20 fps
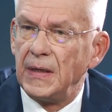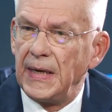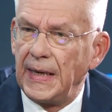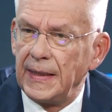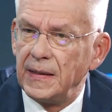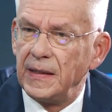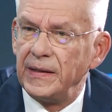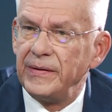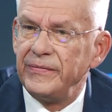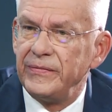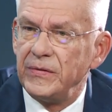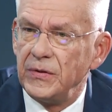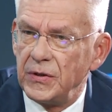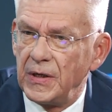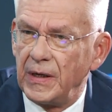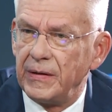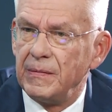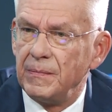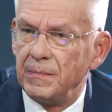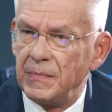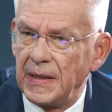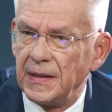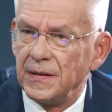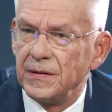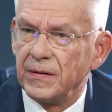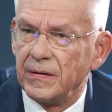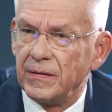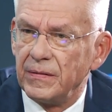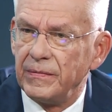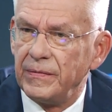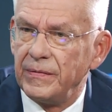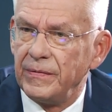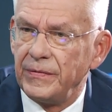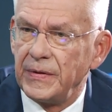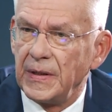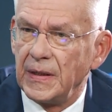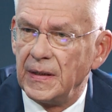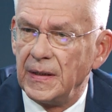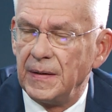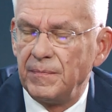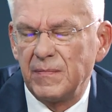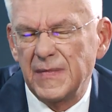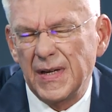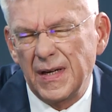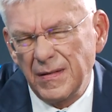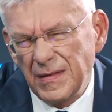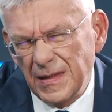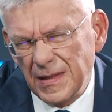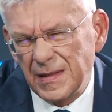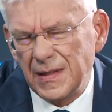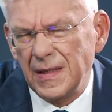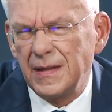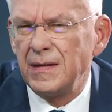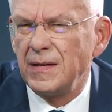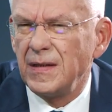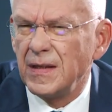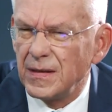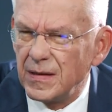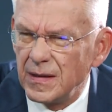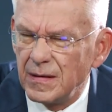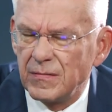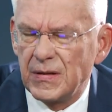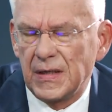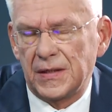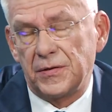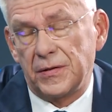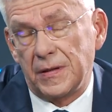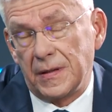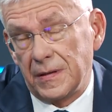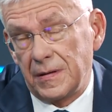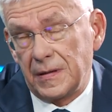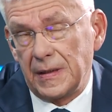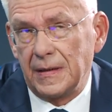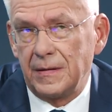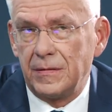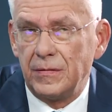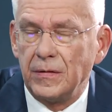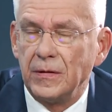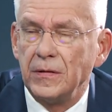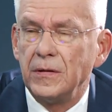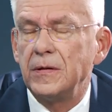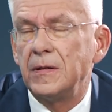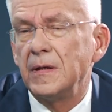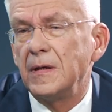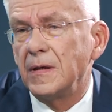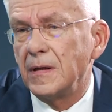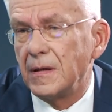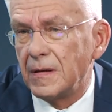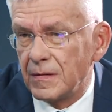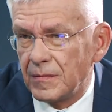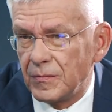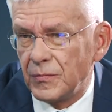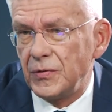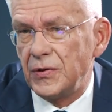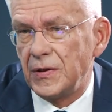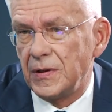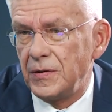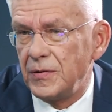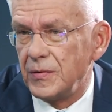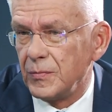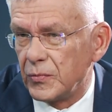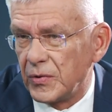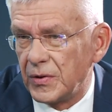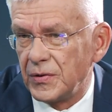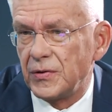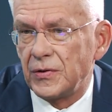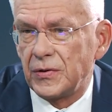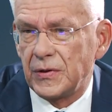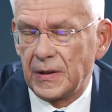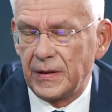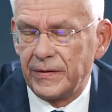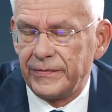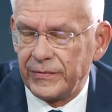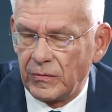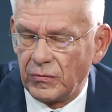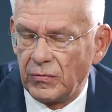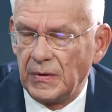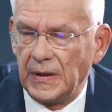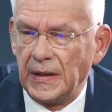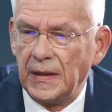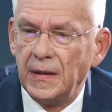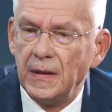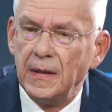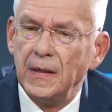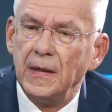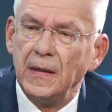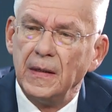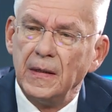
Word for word: Latem widziałem bardzo wiele, no niestety, nie, znaczy niestety, no nie tylko dzieci, młodzież, ale w ogóle